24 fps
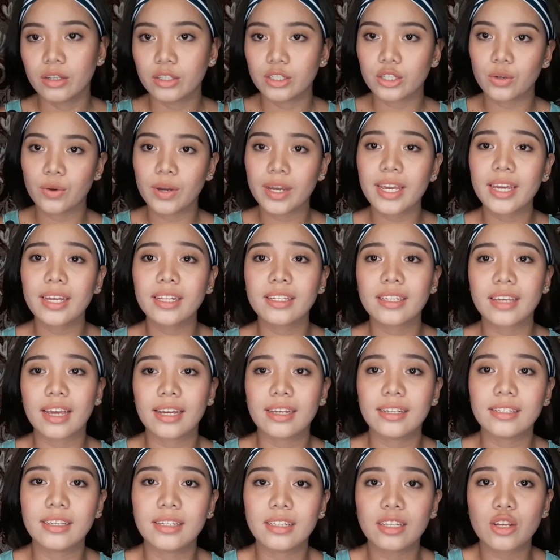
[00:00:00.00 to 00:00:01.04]
So, ayan
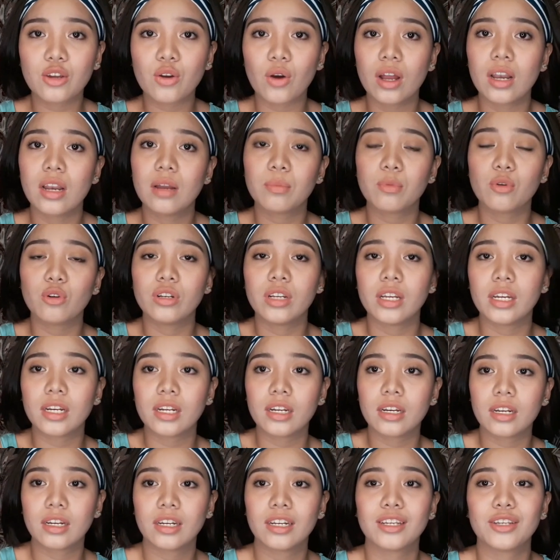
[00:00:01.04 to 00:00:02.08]
guys, hindi ko alam kung
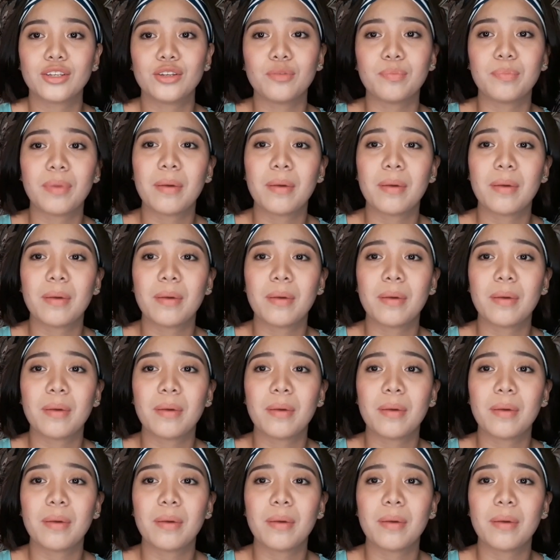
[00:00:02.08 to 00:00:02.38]
naririnig nyo